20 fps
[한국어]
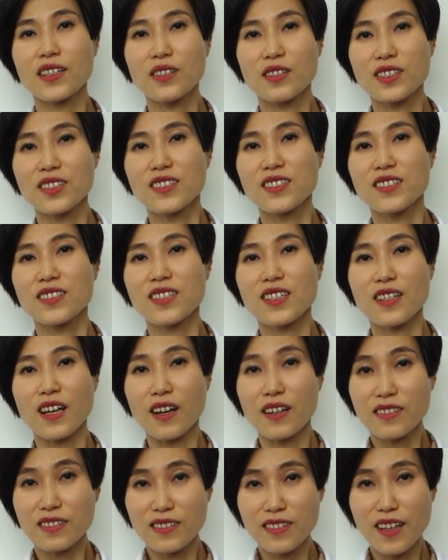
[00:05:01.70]
이제
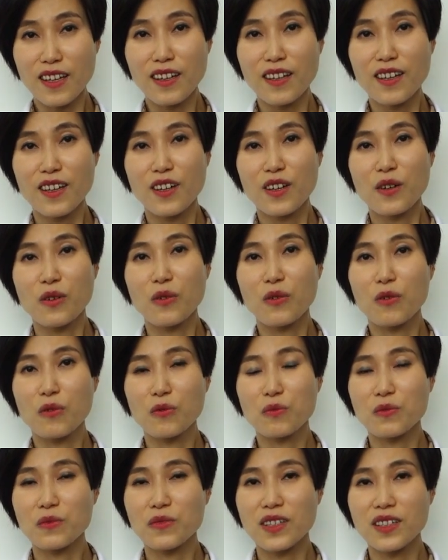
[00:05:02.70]
나왔는데
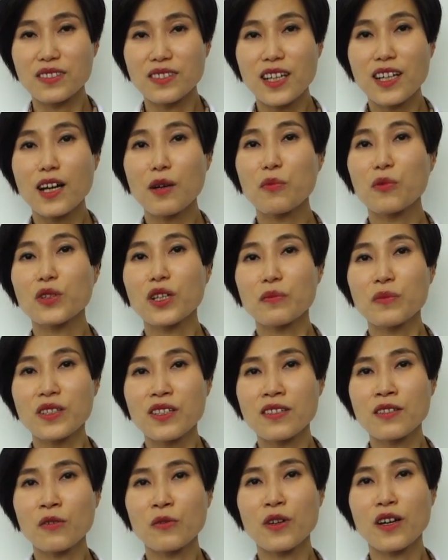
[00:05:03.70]
어, 생각보다
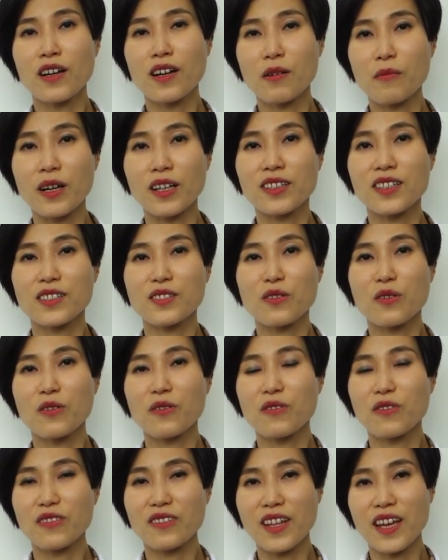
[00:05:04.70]
미세석회화가
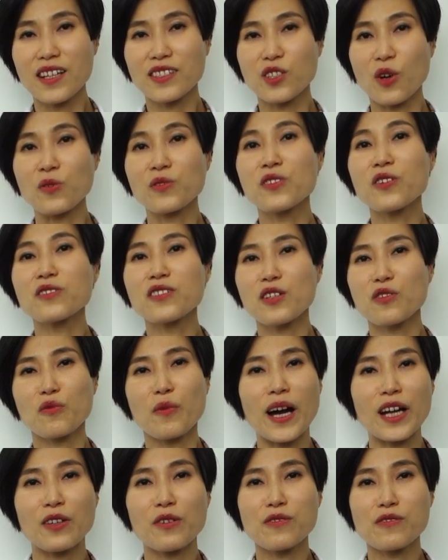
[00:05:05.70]
많아서 내일 전절제로
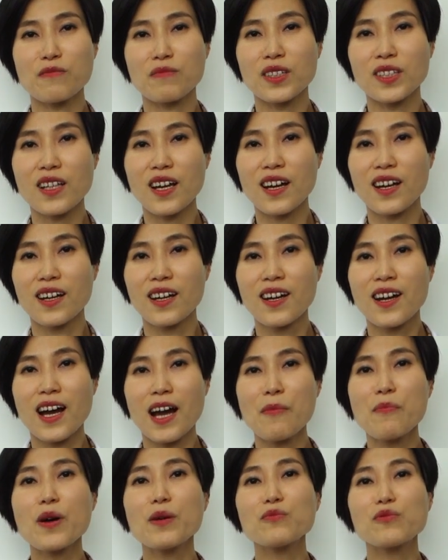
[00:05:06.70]
바뀌었습니다.
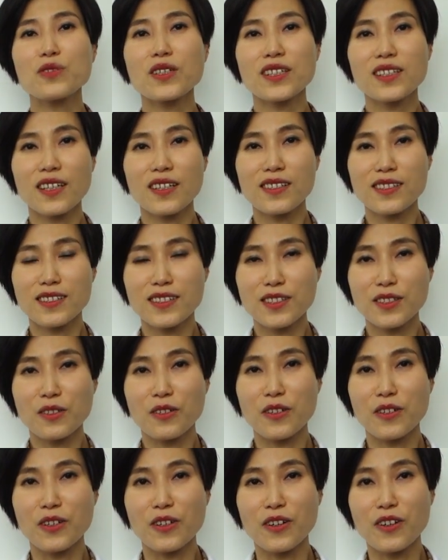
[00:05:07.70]
한밤중에 그 얘기를 들은
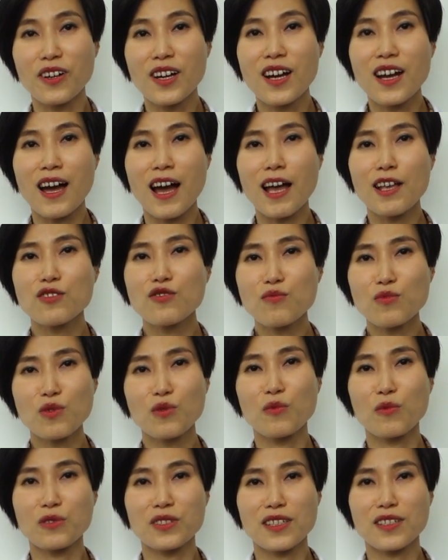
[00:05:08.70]
거예요. 한술도
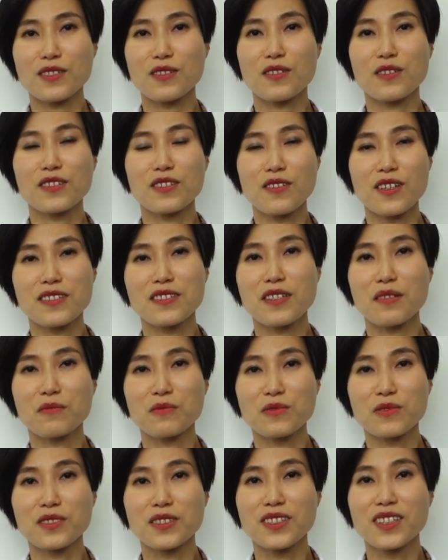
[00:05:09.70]
못 잤어요 그
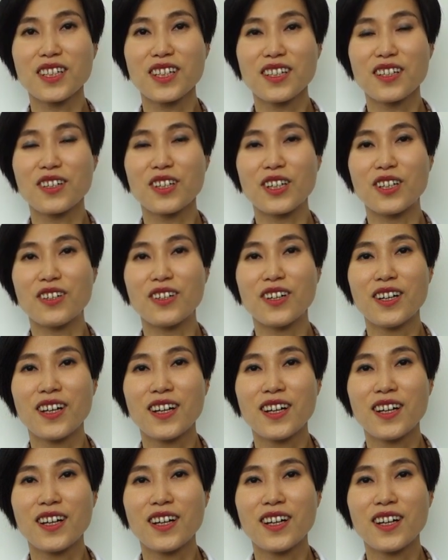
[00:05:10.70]
환자분은. 어.